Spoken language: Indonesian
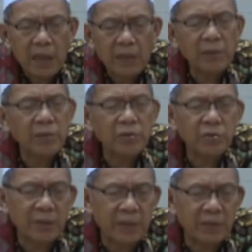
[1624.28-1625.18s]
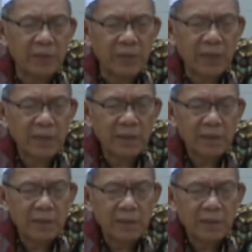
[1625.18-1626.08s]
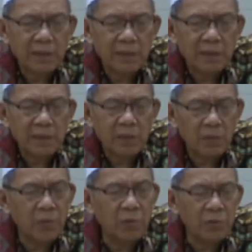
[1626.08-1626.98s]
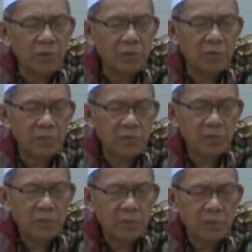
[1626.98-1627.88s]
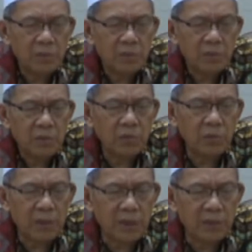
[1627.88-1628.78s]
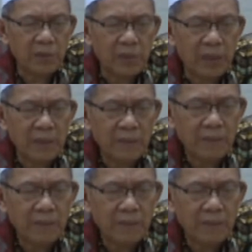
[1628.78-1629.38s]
anu dituturkan ke orang guru tuturkan ke orang